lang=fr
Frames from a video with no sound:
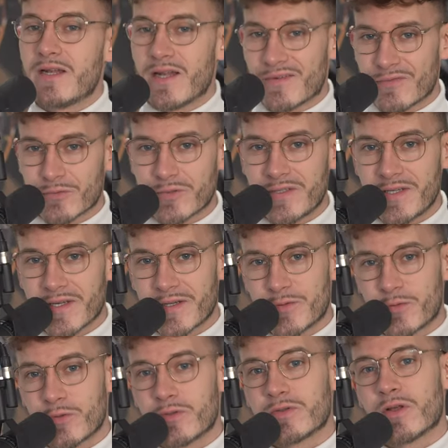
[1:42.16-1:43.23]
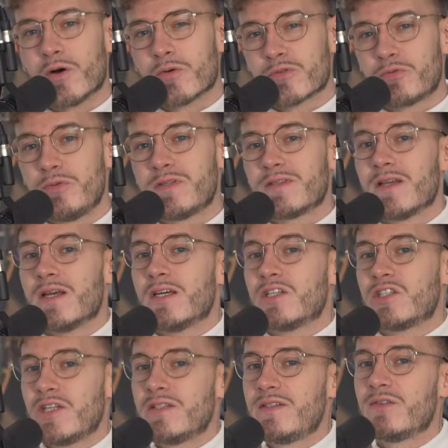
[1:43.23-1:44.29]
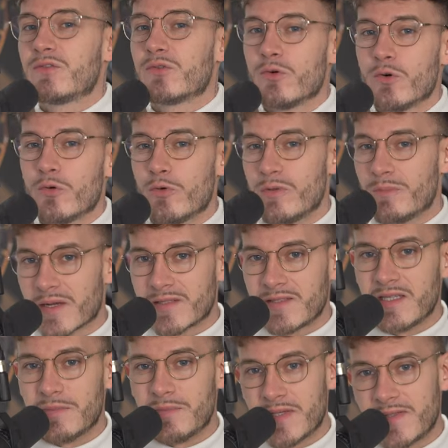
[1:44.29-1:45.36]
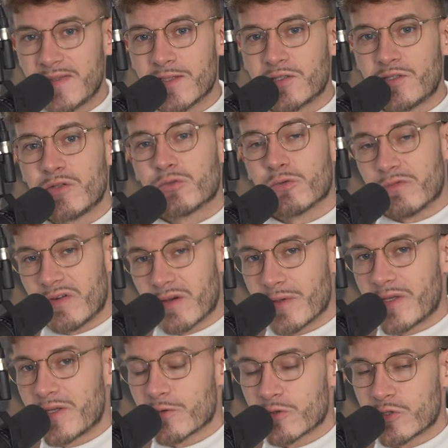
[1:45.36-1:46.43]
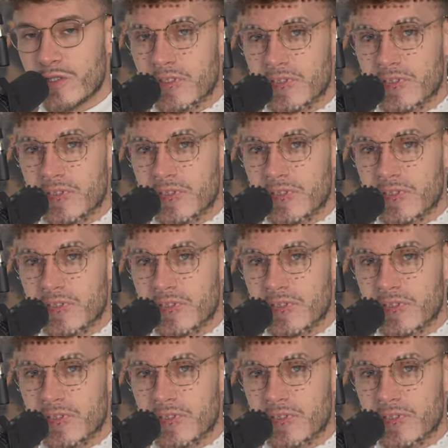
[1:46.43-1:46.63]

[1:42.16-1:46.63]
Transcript: la frontière et se rendre en Suisse chez Tissot où une partie des pièces détachées sont fabriquées en Chine.